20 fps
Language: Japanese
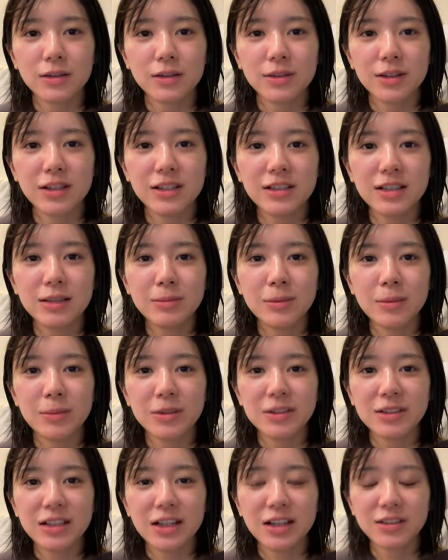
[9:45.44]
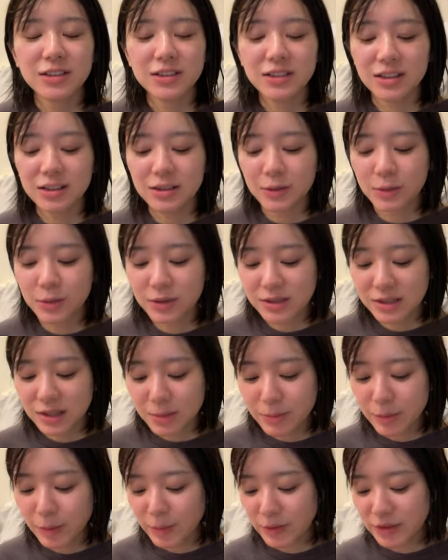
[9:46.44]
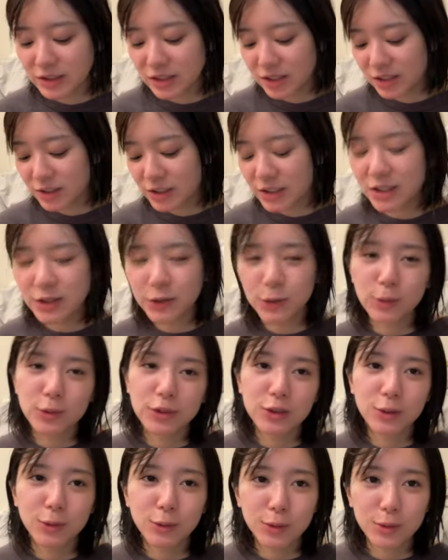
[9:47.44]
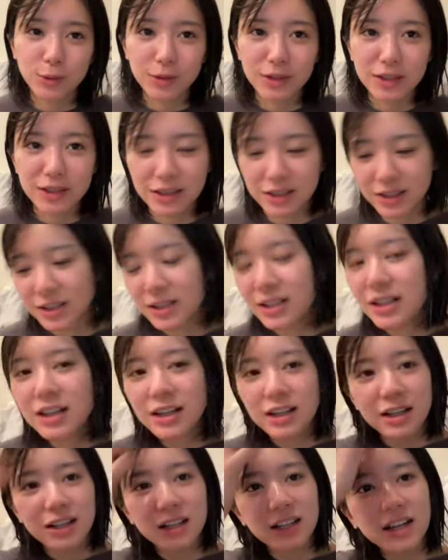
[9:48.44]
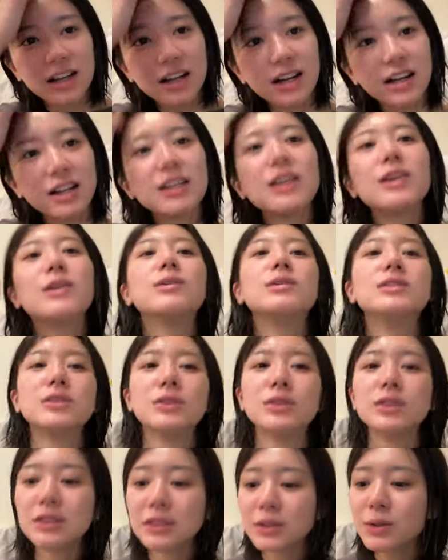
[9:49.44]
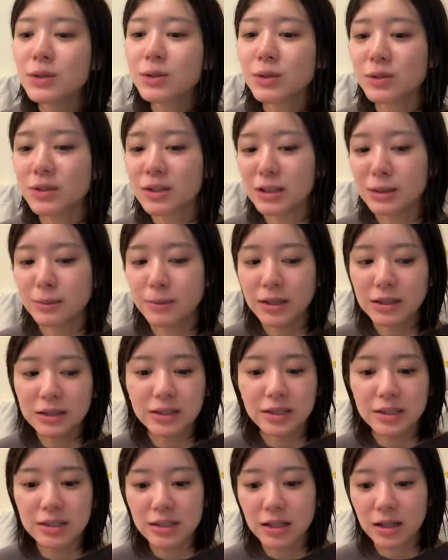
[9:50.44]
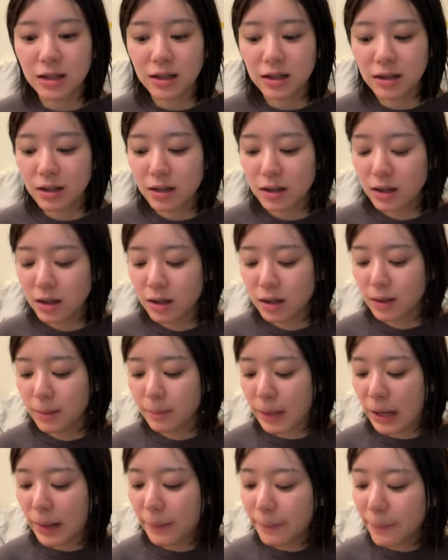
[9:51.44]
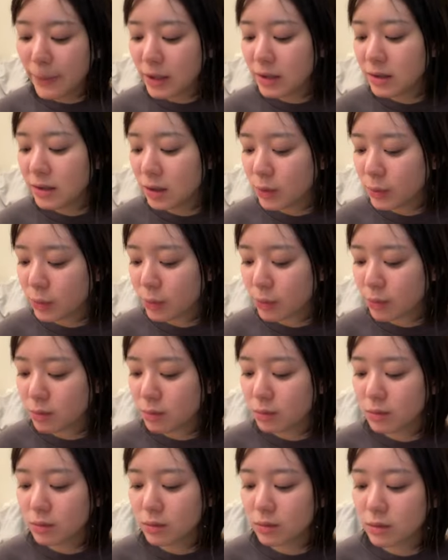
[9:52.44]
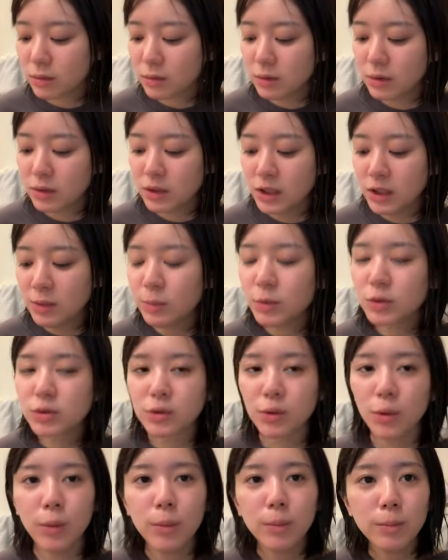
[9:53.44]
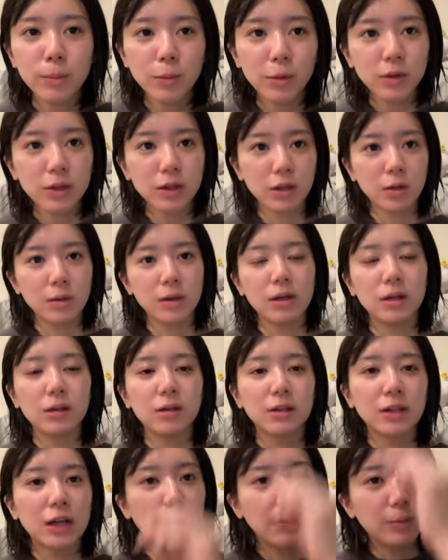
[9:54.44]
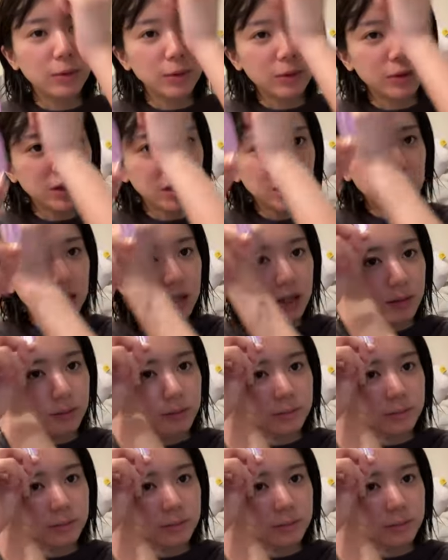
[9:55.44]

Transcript: それ全部持ち歩いてるって、これ全部持ち歩いてる、お仕事の日だからね。お仕事の日マジでさパンパンなのよ。荷物重って言われるタイプの人間。